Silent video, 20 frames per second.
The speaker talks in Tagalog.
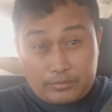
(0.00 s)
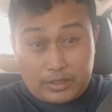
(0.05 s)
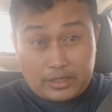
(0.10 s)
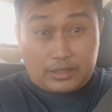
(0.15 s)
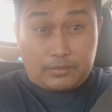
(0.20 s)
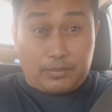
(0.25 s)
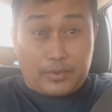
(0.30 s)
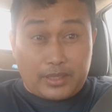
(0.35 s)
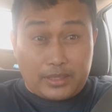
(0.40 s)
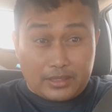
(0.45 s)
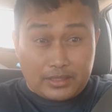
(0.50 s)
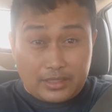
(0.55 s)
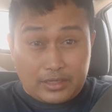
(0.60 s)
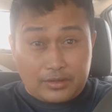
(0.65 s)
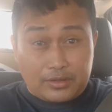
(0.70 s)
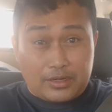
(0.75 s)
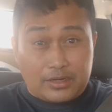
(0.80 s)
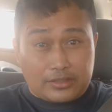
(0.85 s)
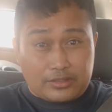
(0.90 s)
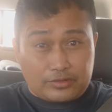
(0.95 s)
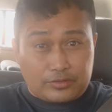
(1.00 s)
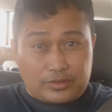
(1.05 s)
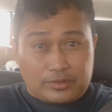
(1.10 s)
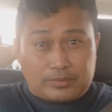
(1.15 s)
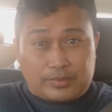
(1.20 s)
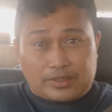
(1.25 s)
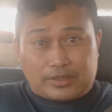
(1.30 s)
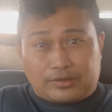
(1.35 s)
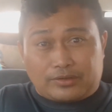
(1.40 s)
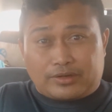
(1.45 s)
breakfast daw alas
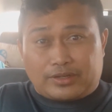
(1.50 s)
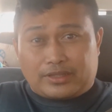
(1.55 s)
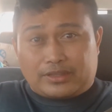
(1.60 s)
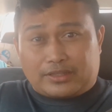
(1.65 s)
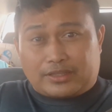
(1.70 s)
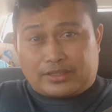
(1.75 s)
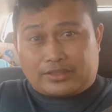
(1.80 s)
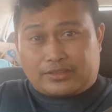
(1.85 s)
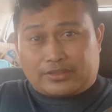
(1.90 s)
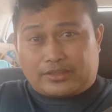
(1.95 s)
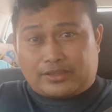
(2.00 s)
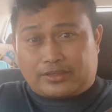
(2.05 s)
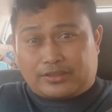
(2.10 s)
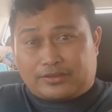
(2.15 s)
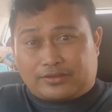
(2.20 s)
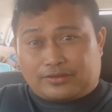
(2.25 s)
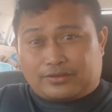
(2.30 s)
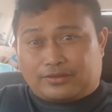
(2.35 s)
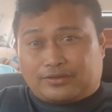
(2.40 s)
9.45